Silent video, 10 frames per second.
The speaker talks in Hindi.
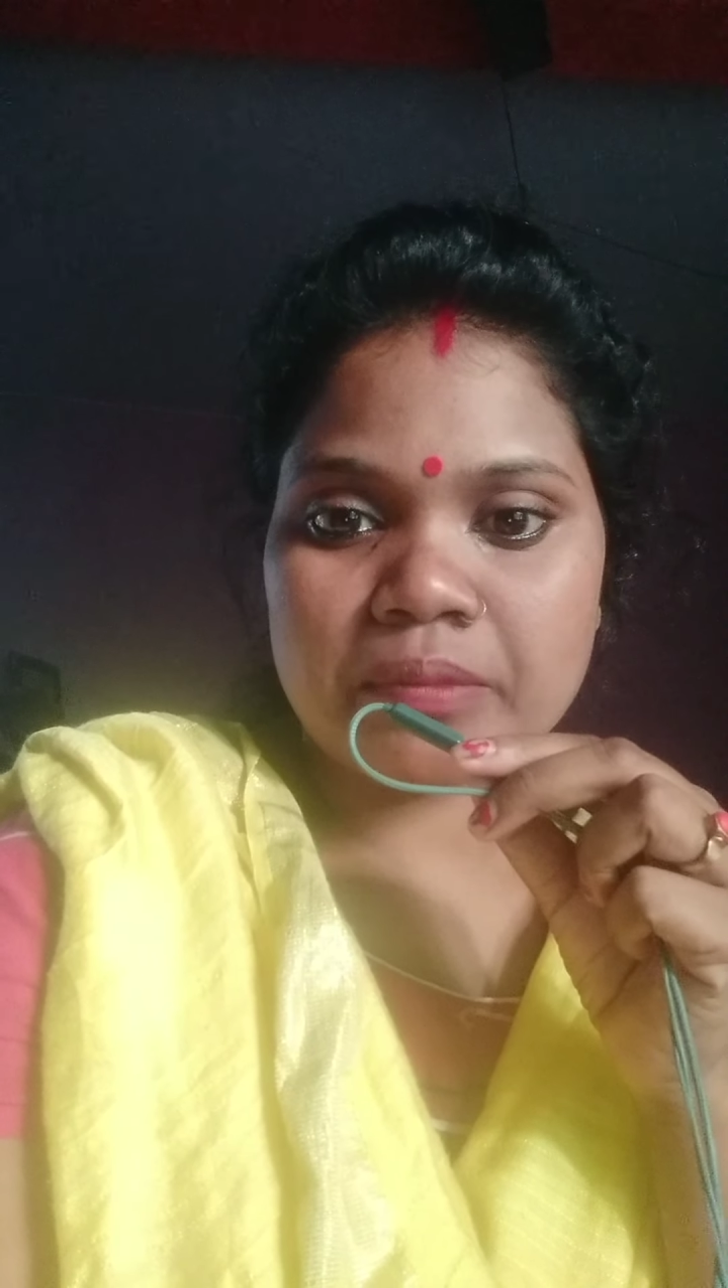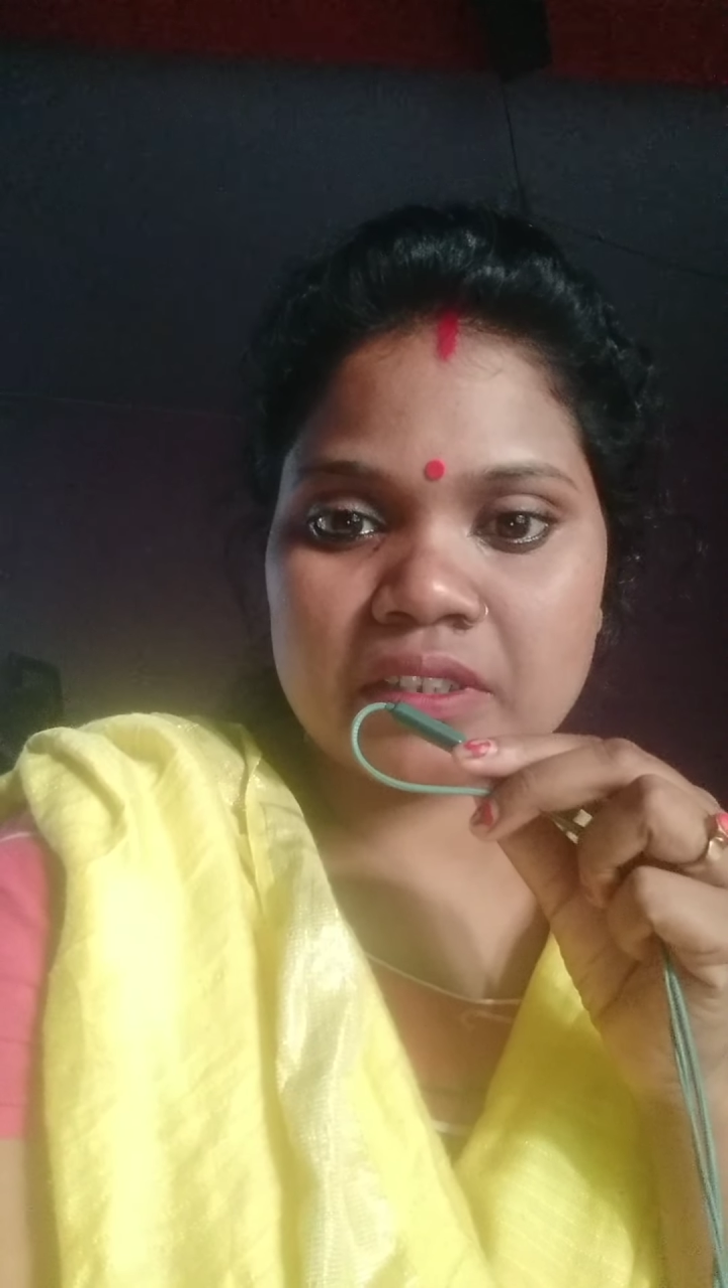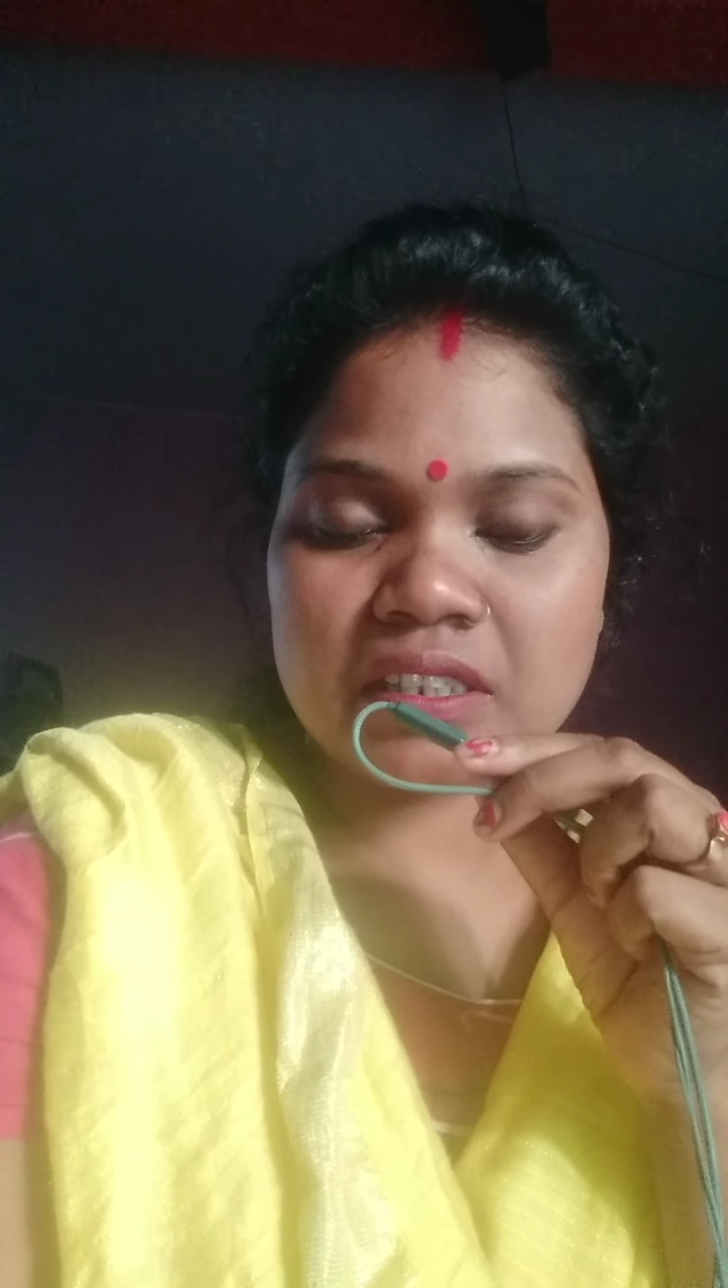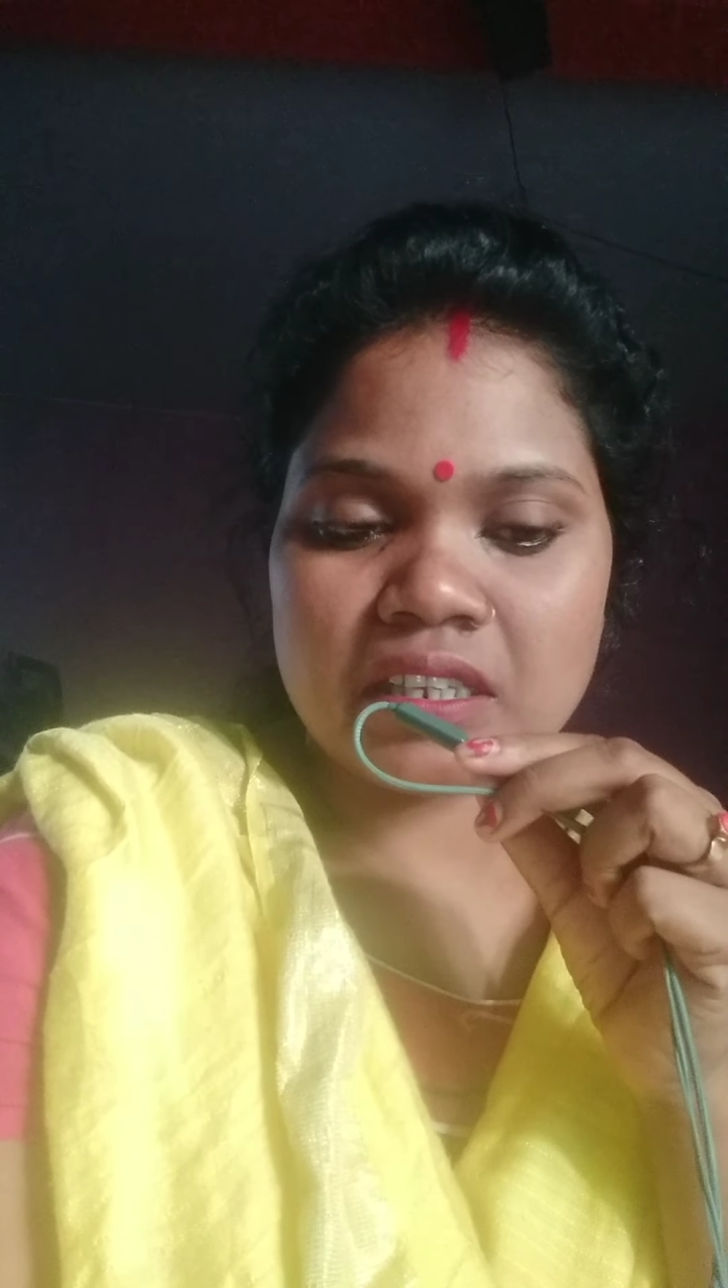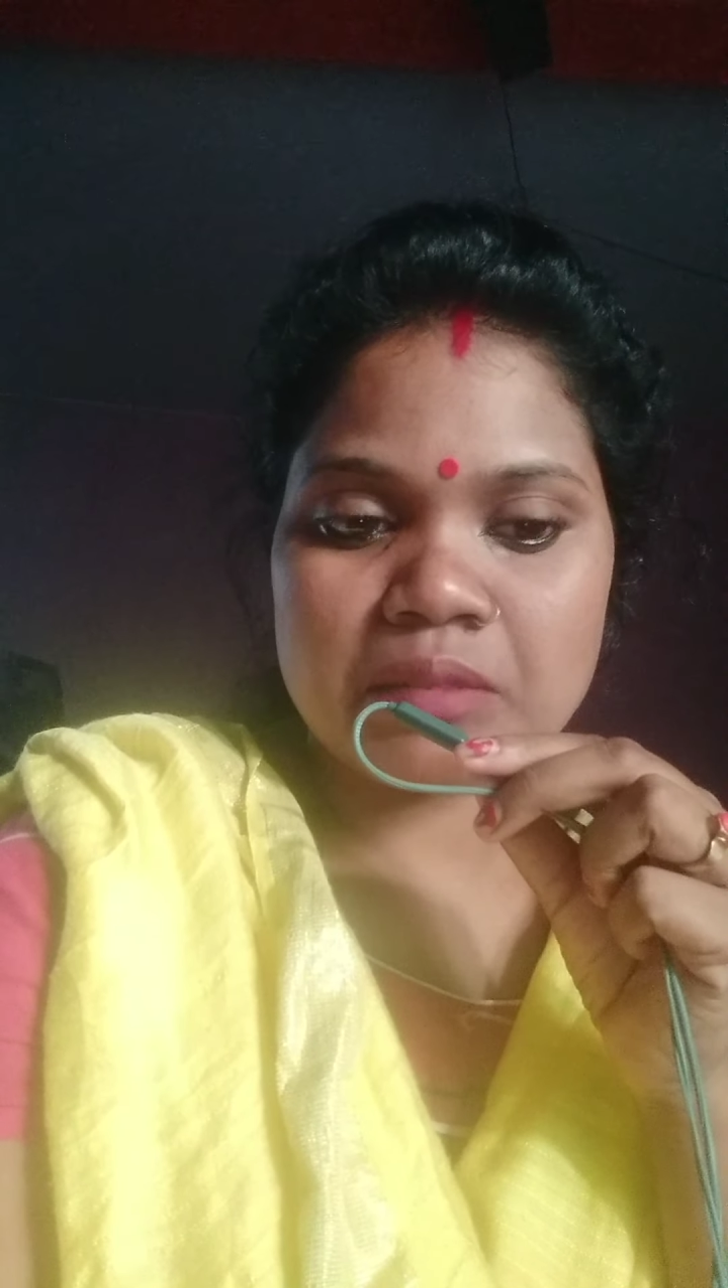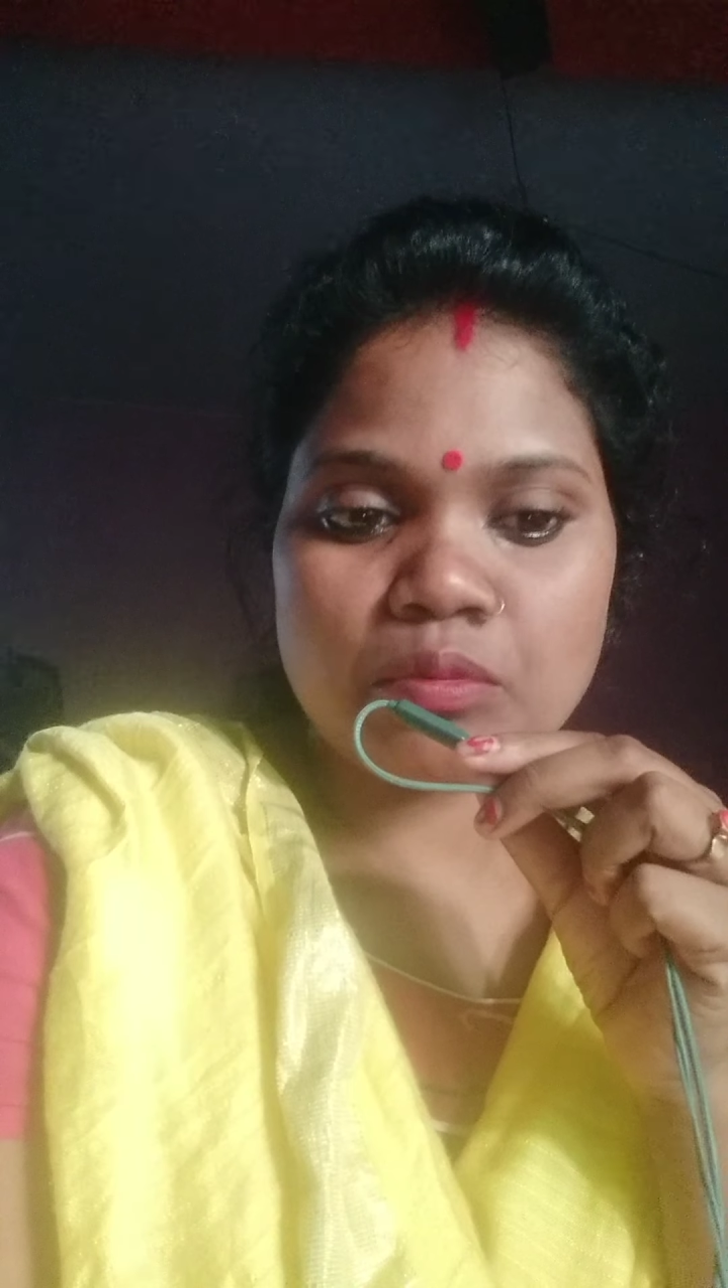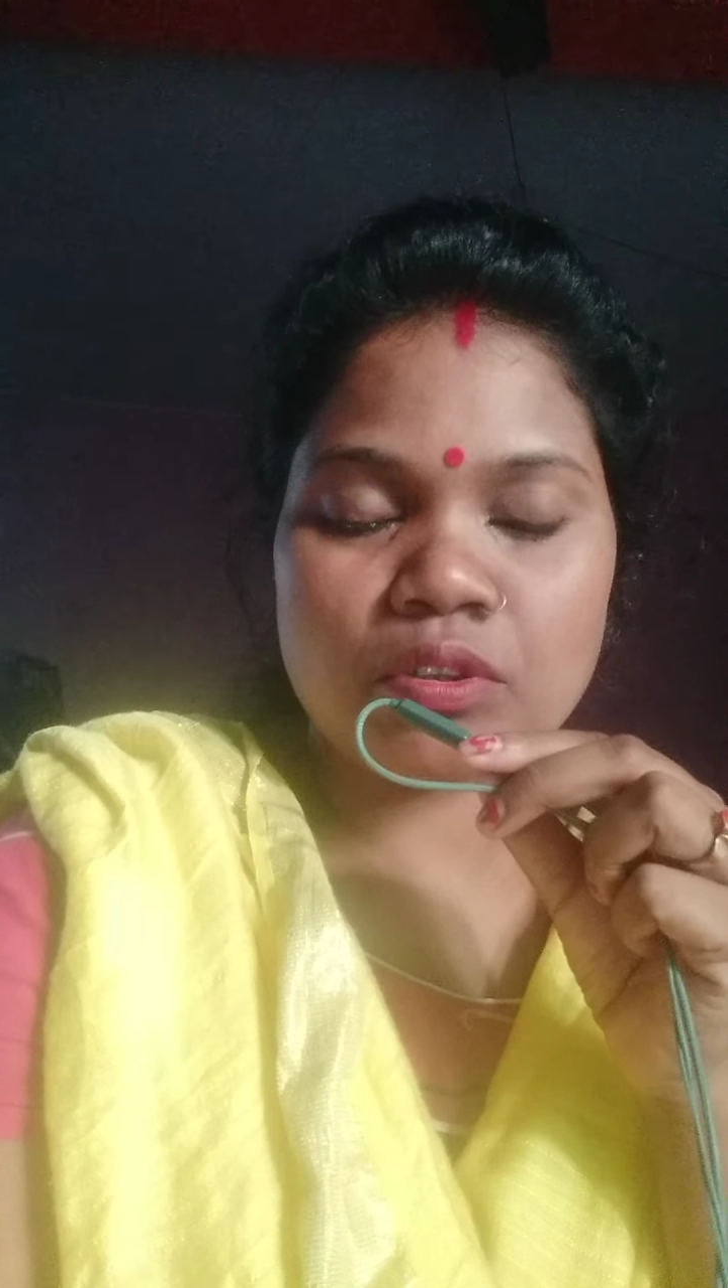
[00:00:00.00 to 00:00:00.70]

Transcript: पति यही